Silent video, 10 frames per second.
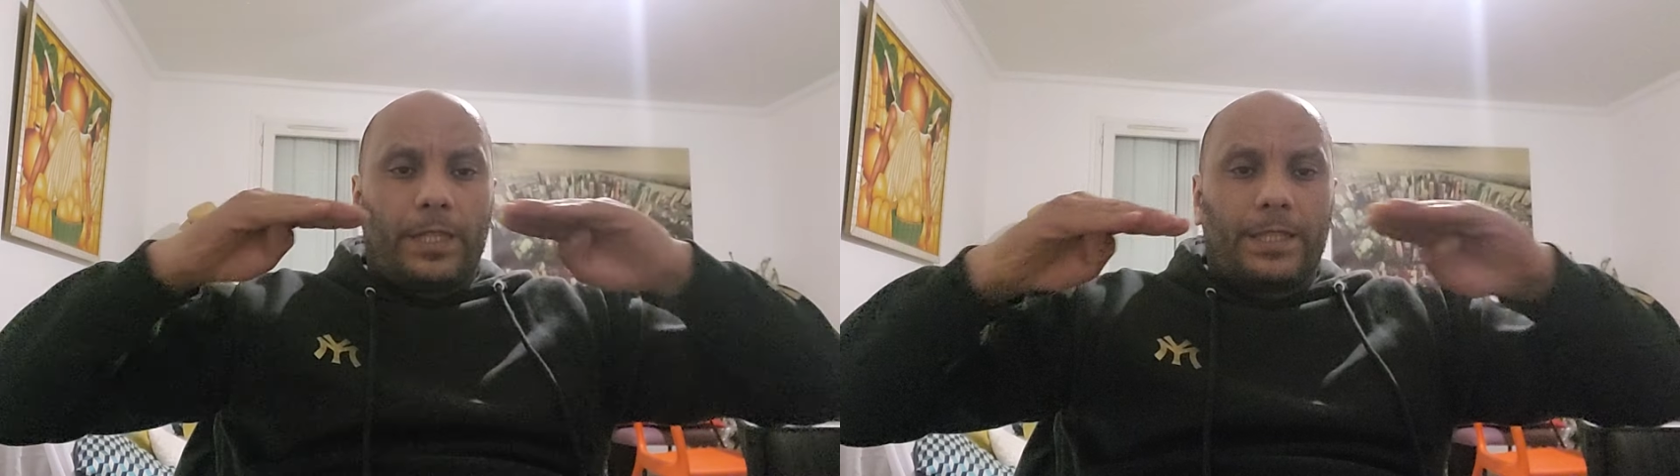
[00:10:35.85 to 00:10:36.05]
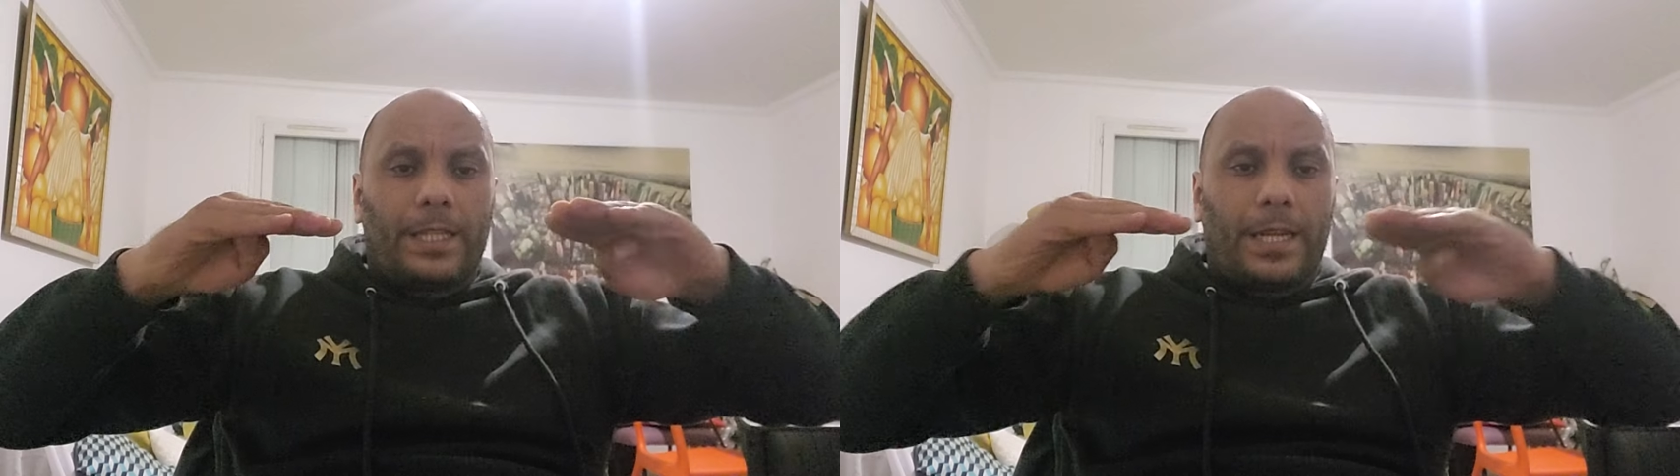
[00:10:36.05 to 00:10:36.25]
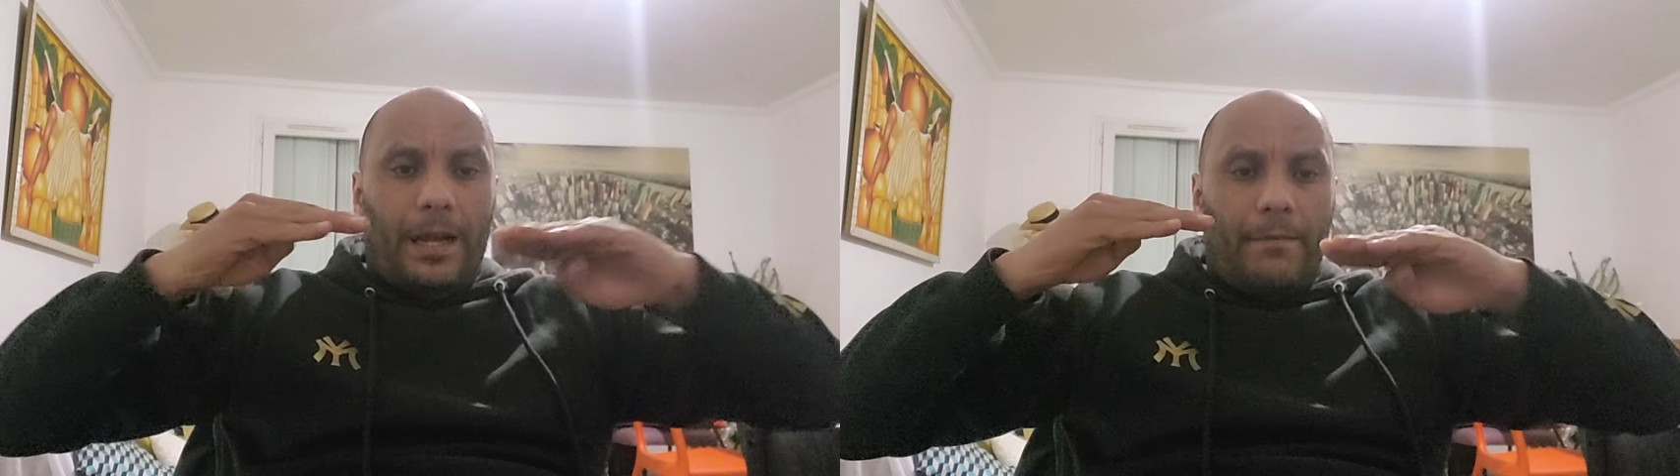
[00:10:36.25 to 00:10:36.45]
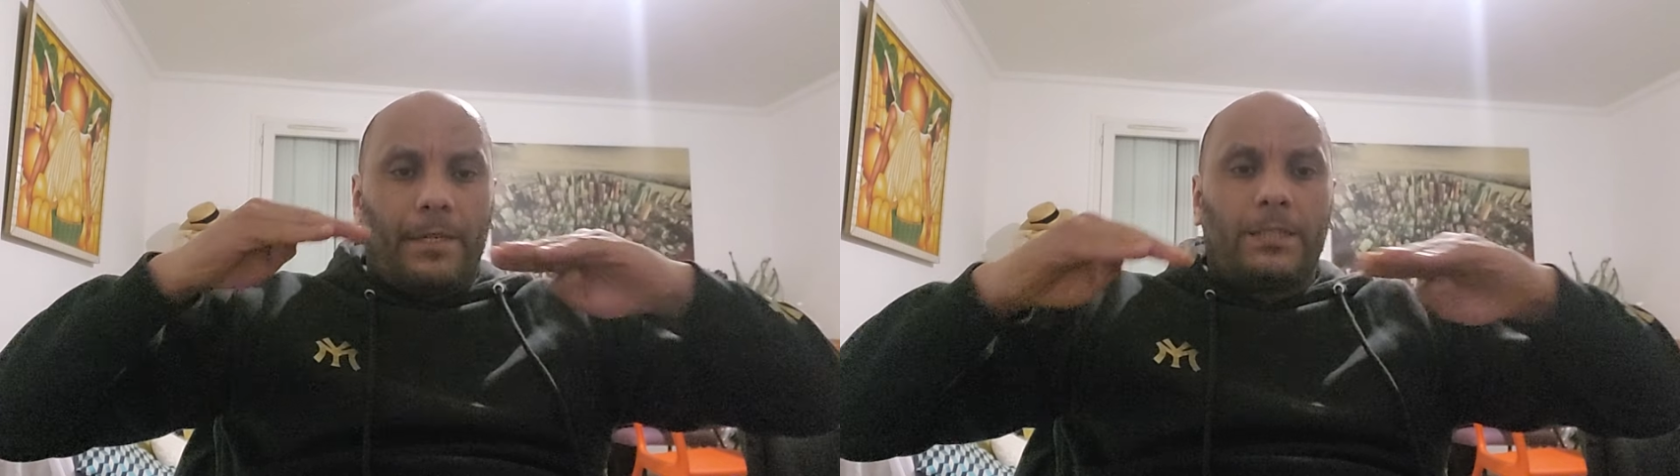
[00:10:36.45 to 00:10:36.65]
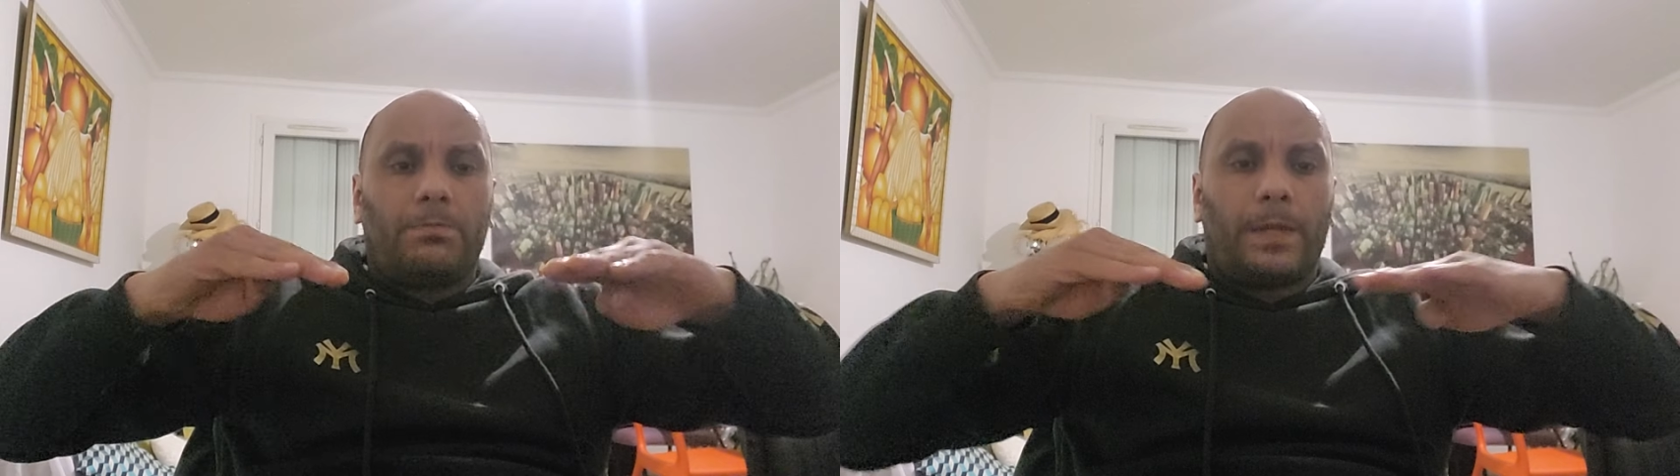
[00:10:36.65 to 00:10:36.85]
Instagram,
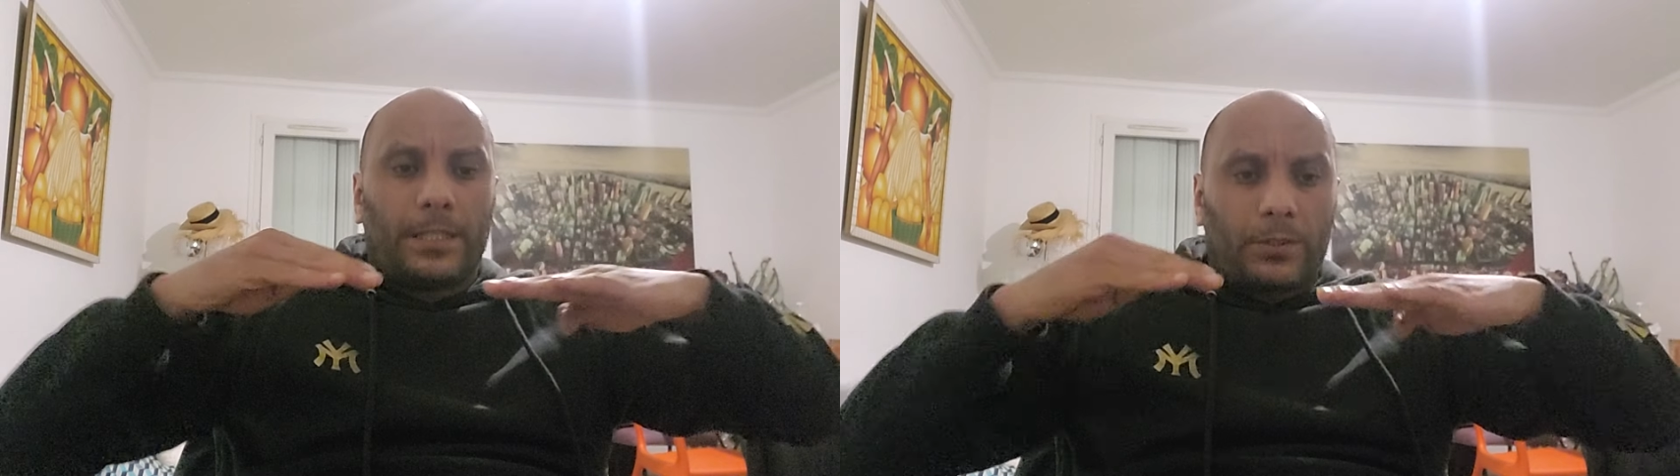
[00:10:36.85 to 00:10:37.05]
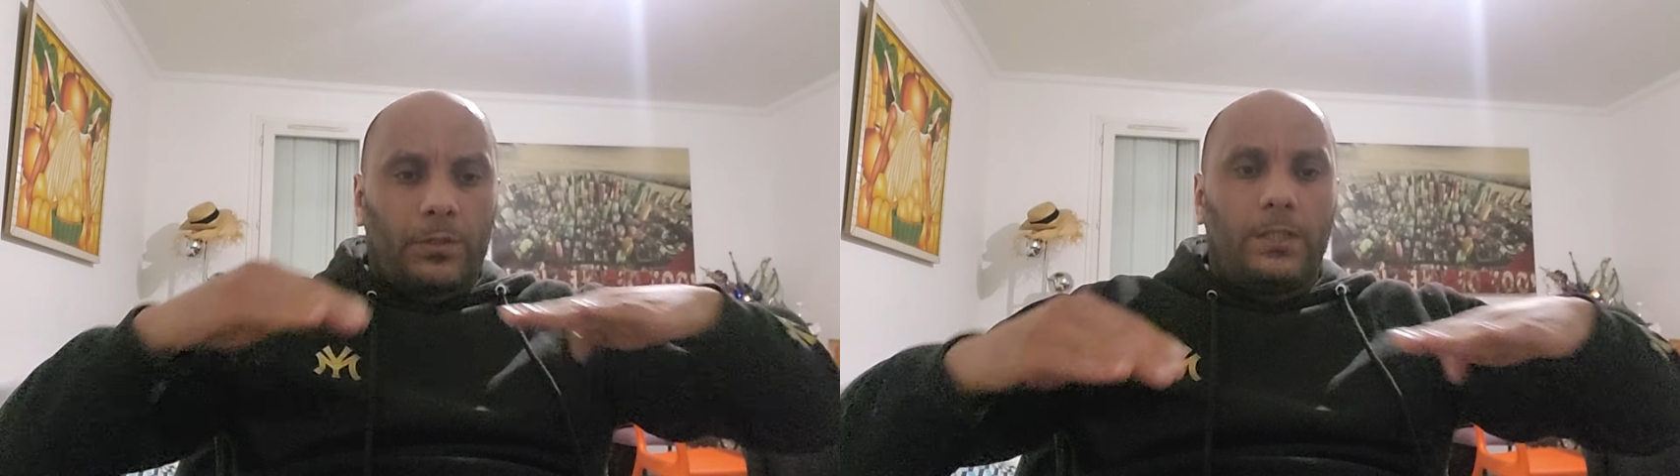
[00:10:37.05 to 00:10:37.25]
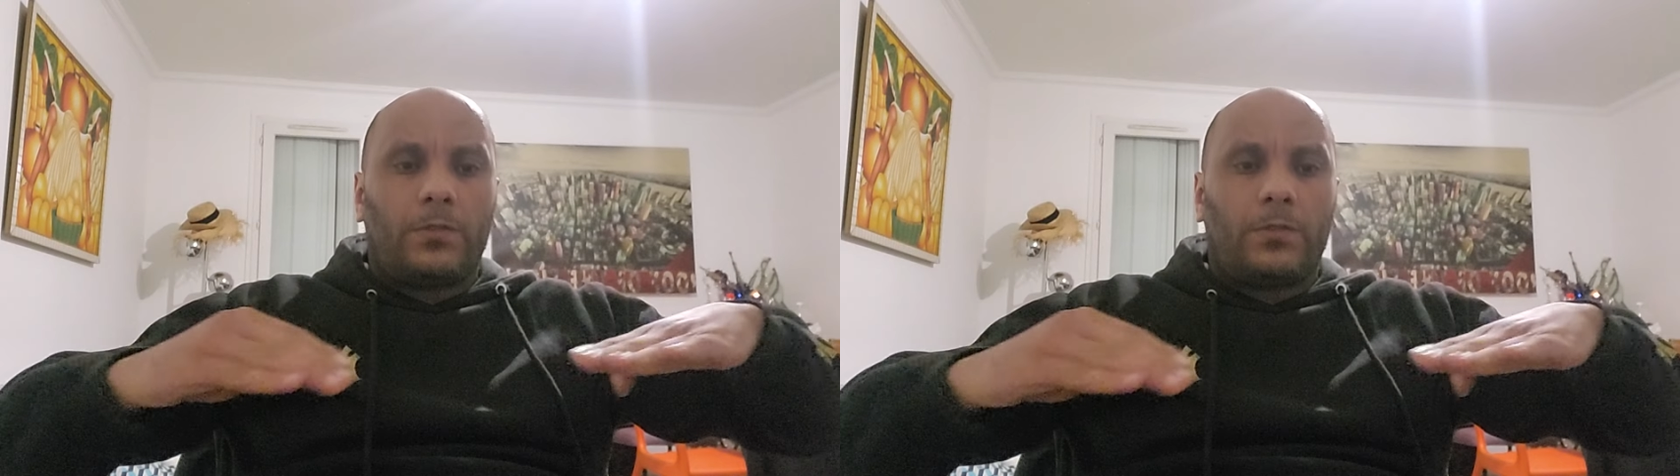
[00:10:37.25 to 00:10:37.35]
MySpace,